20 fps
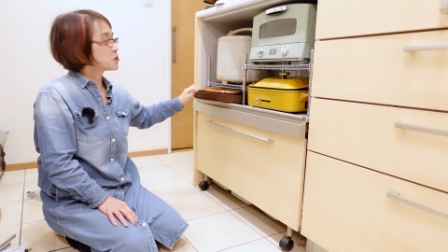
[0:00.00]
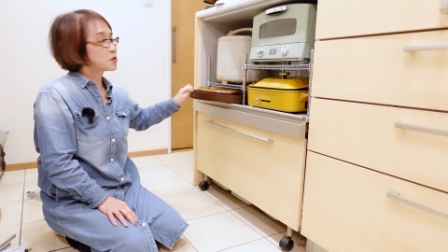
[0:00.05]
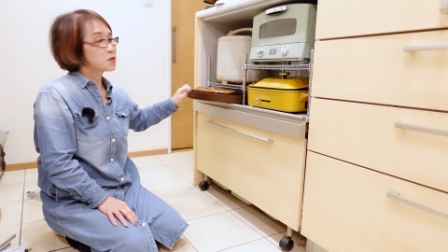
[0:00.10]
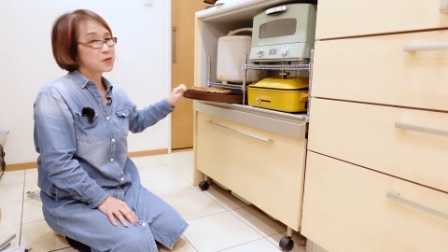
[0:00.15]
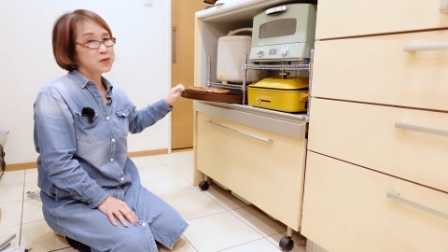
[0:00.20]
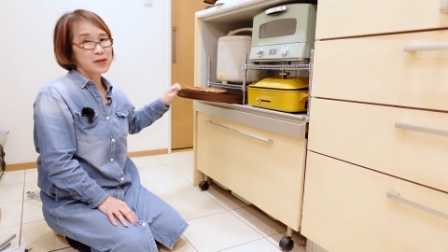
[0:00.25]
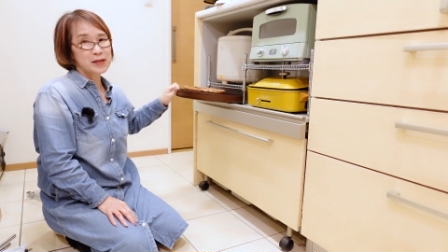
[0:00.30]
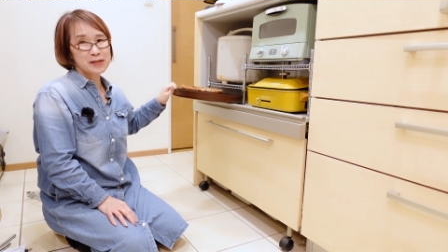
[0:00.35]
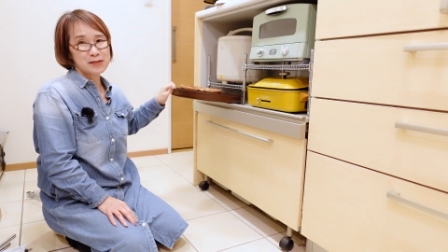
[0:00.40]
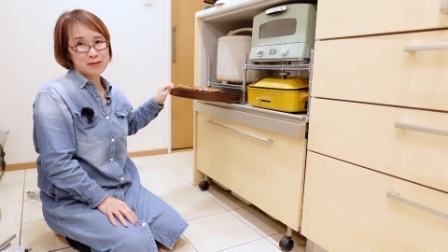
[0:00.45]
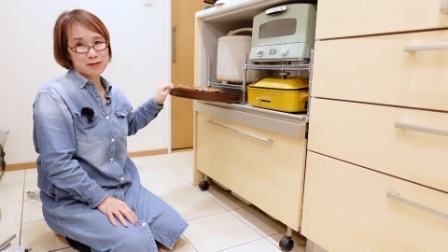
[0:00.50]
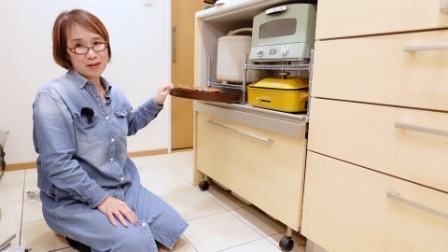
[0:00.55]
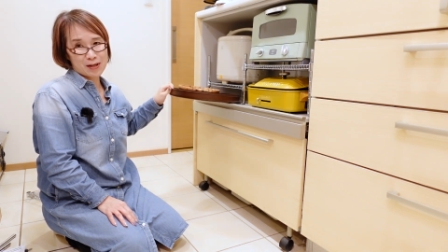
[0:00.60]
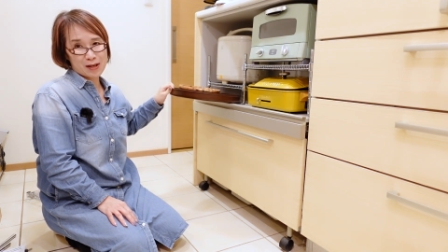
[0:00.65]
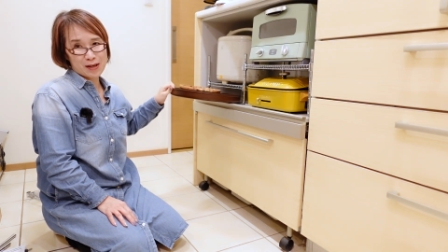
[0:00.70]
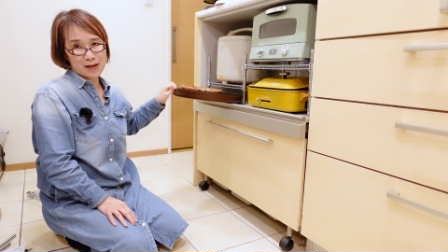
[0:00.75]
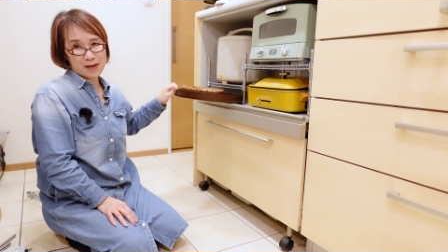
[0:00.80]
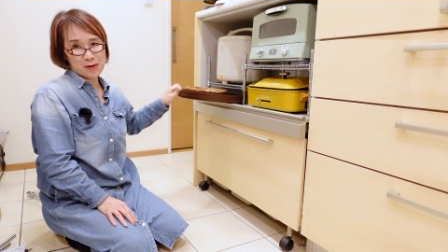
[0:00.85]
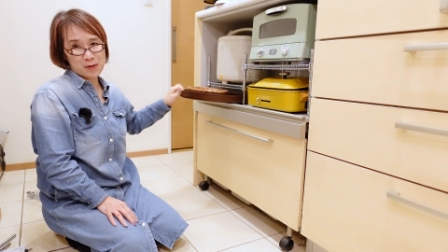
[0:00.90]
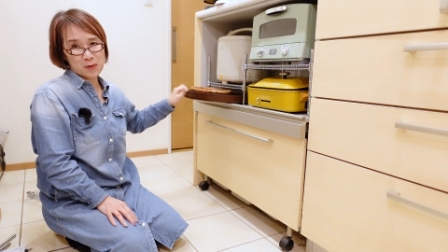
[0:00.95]
かっ
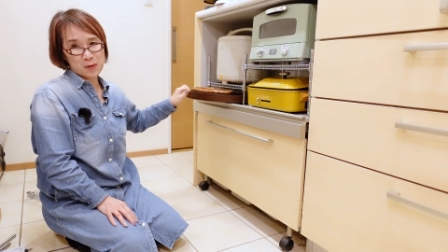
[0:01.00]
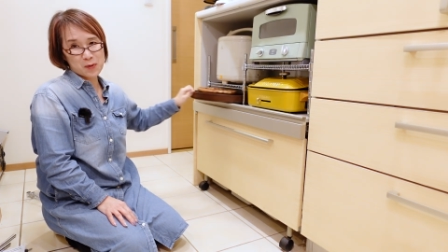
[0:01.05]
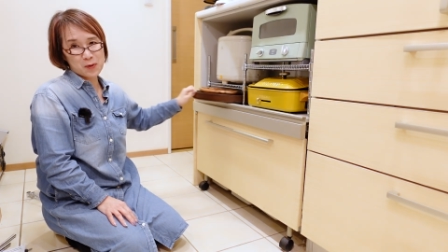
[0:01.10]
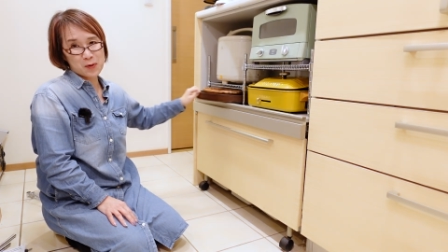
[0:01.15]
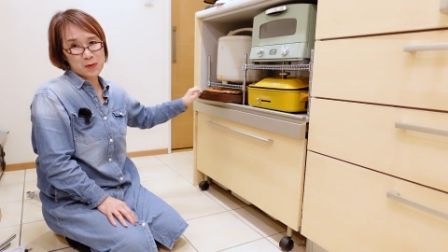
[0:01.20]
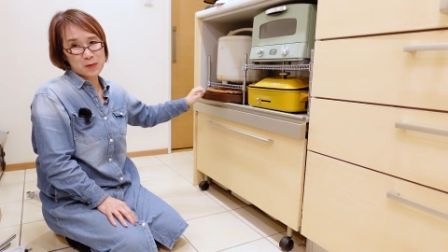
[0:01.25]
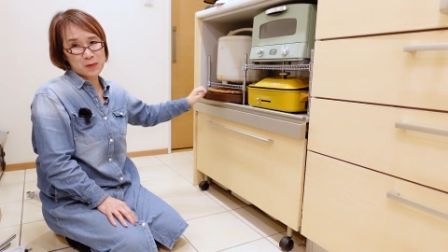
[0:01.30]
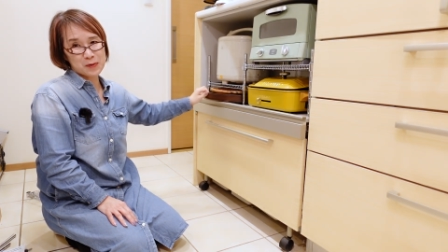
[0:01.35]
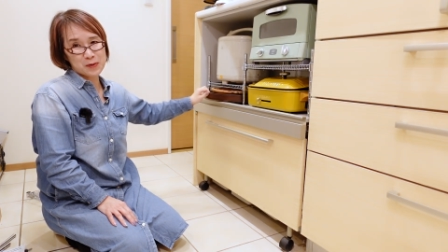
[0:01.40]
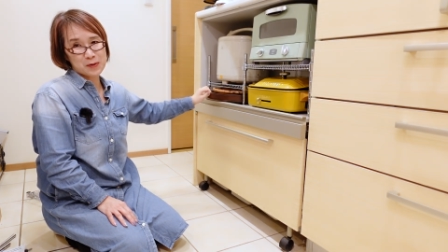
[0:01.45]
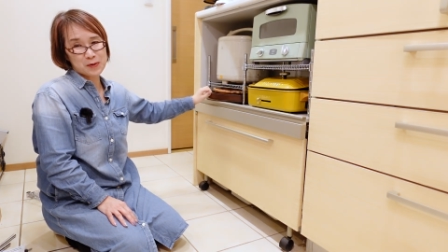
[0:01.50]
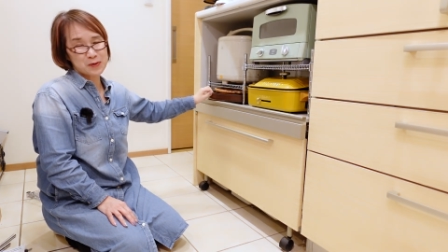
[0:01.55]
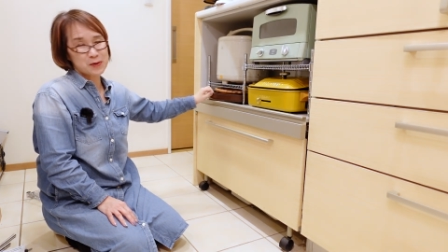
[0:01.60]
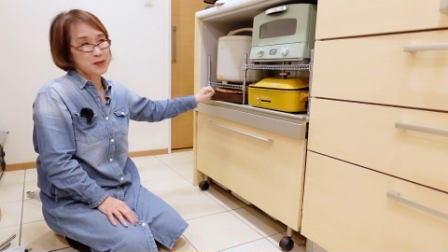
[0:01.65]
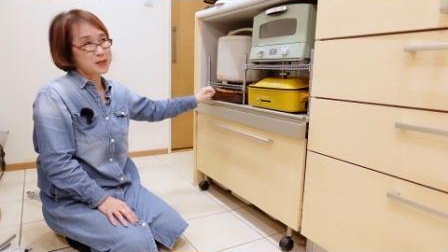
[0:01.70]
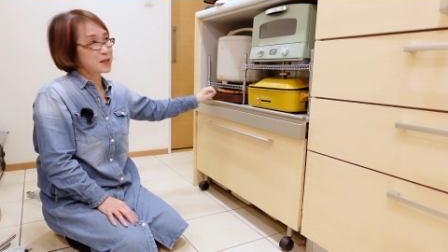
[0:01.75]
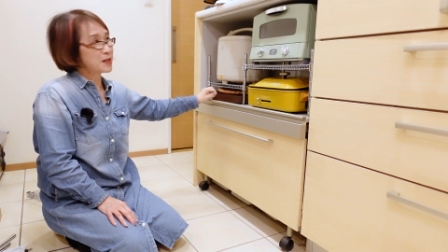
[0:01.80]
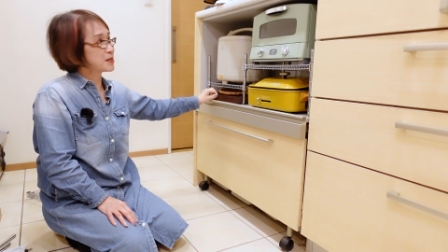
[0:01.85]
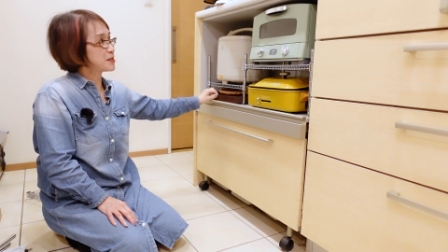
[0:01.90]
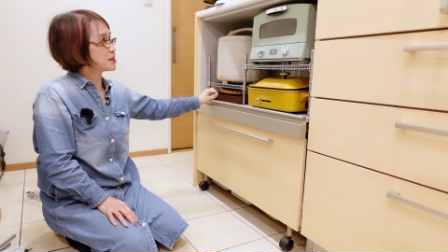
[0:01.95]
た。お盆も取
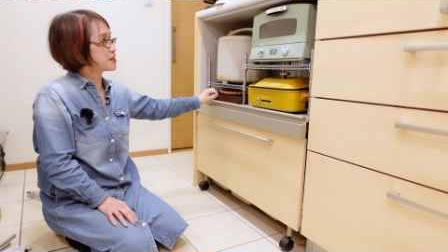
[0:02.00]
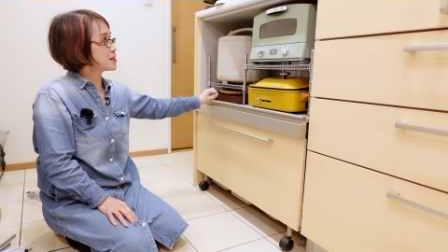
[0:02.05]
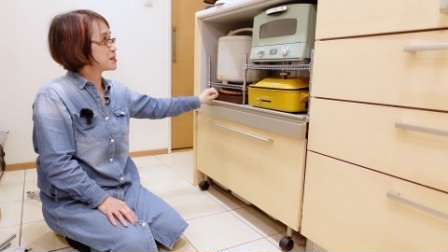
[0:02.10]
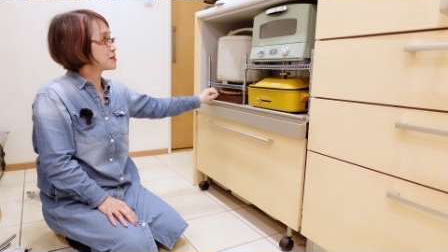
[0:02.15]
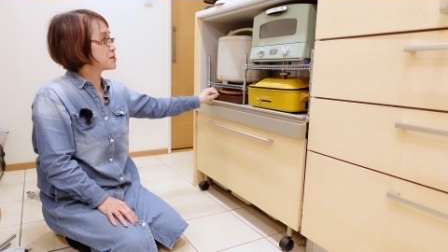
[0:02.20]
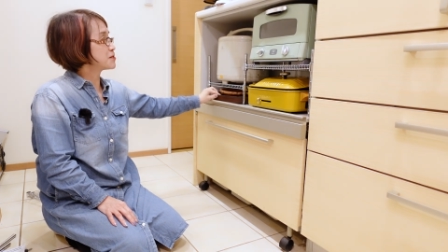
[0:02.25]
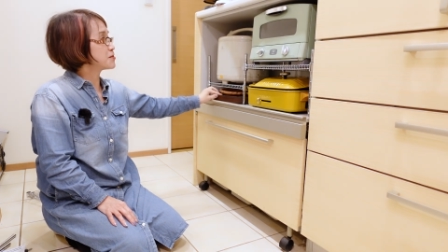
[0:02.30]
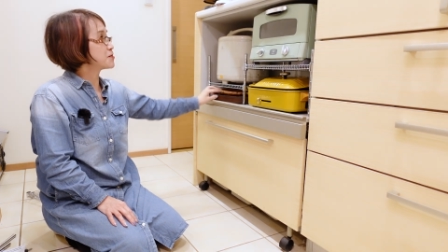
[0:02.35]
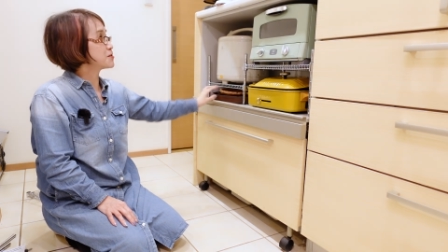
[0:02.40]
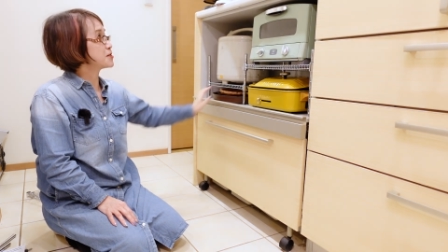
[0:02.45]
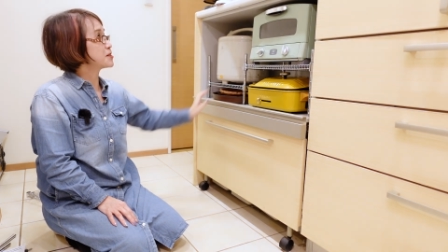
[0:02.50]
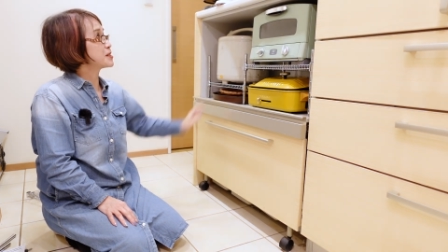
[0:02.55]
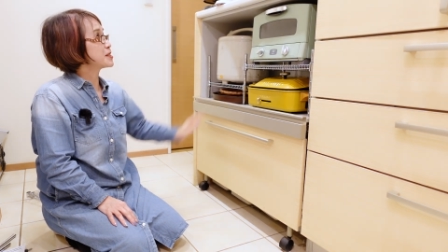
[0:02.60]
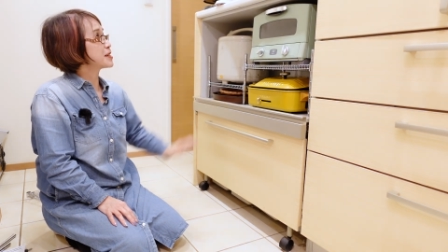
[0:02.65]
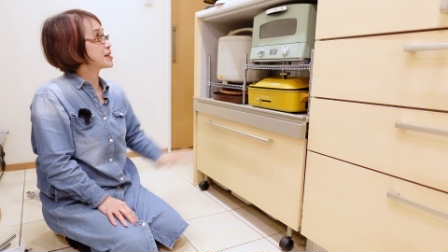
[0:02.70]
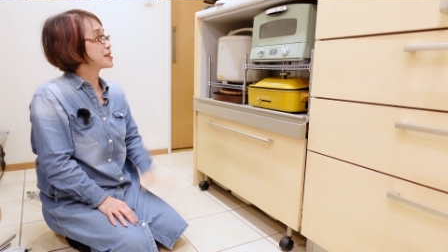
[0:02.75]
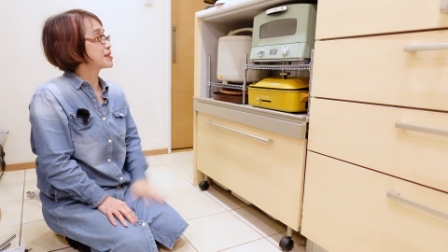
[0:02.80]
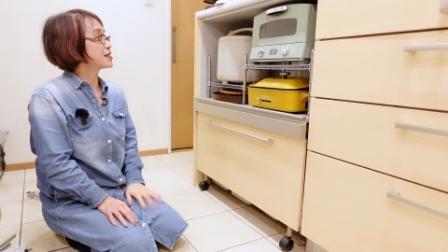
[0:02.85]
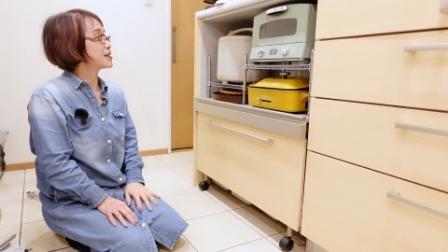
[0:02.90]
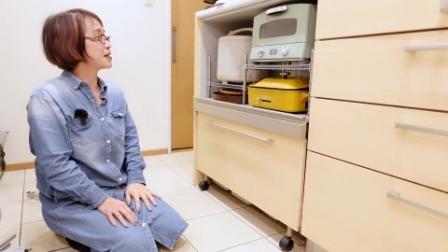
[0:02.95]
り出せるように
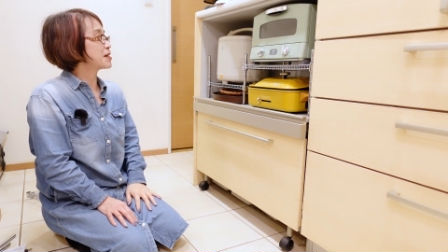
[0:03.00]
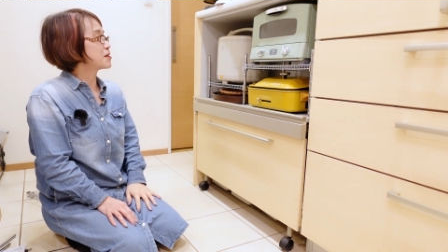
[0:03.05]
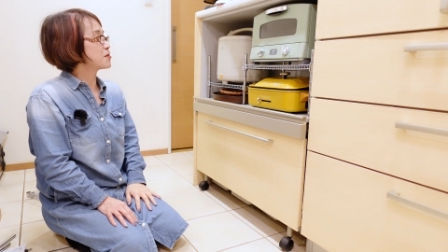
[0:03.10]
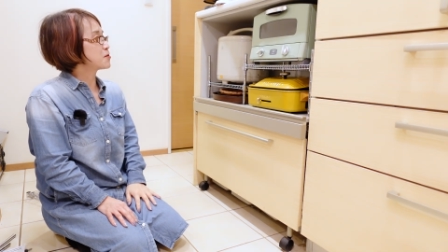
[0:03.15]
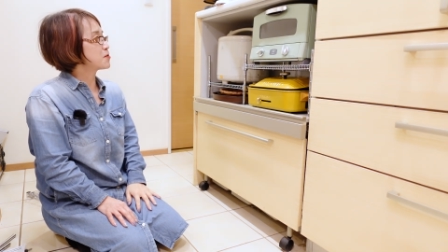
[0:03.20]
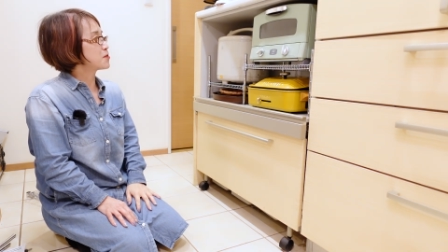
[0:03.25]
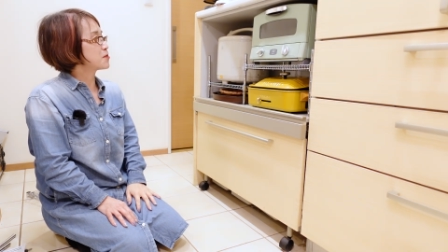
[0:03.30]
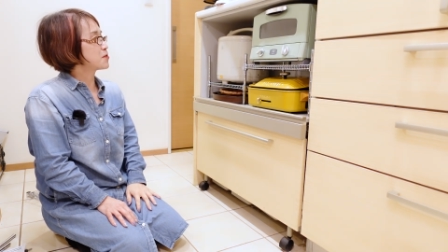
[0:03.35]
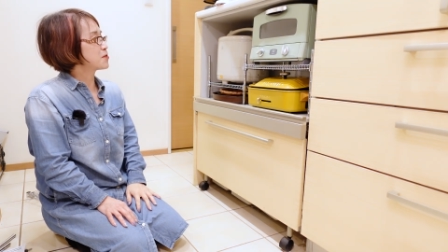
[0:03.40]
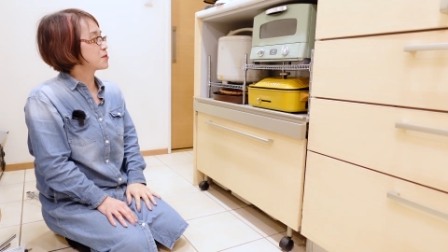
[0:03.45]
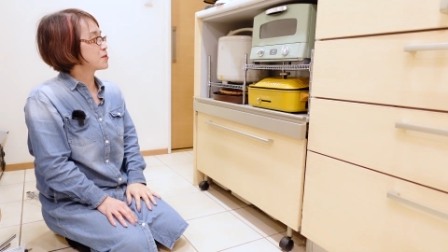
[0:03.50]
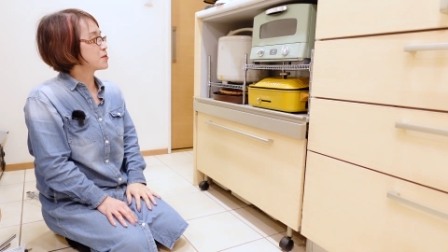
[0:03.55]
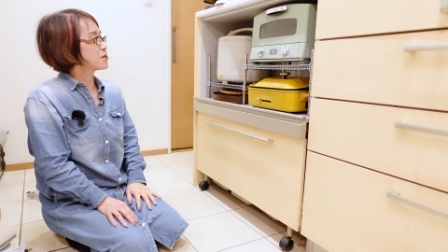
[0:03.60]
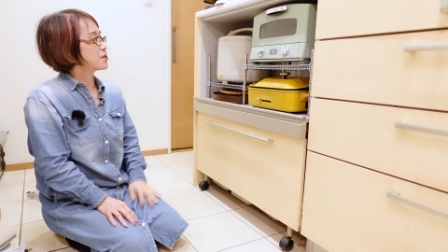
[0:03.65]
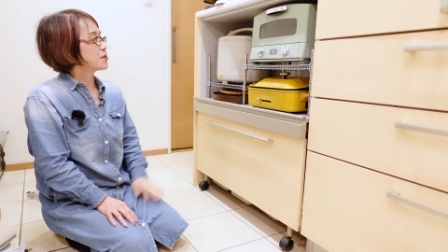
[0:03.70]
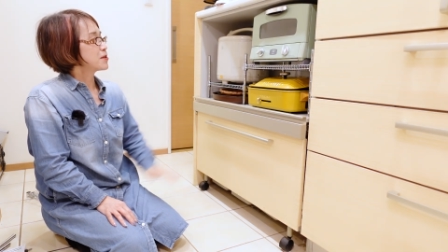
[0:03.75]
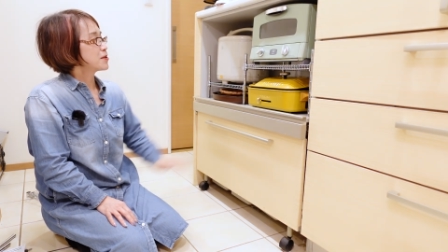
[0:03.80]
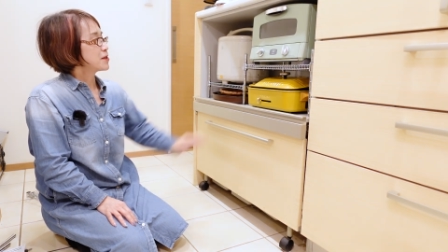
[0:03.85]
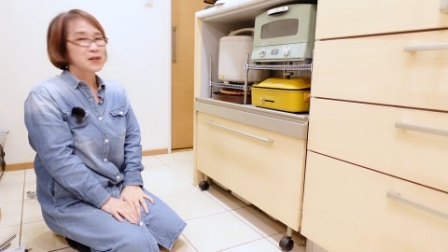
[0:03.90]
なったよ。